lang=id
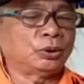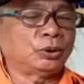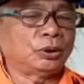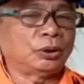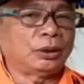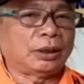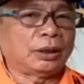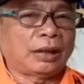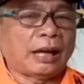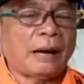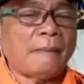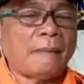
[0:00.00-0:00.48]

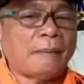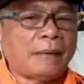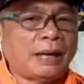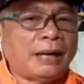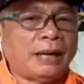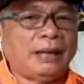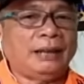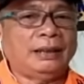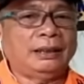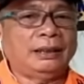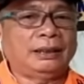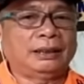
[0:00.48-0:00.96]

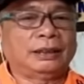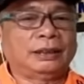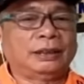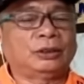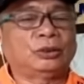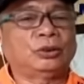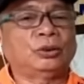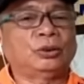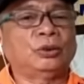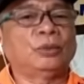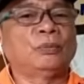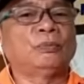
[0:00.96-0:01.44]
lama
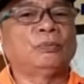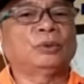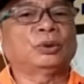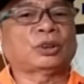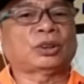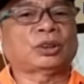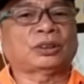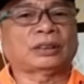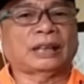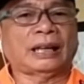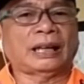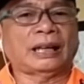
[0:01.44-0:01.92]
itu lumpuh
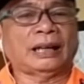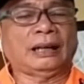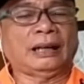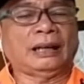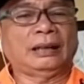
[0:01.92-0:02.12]
total.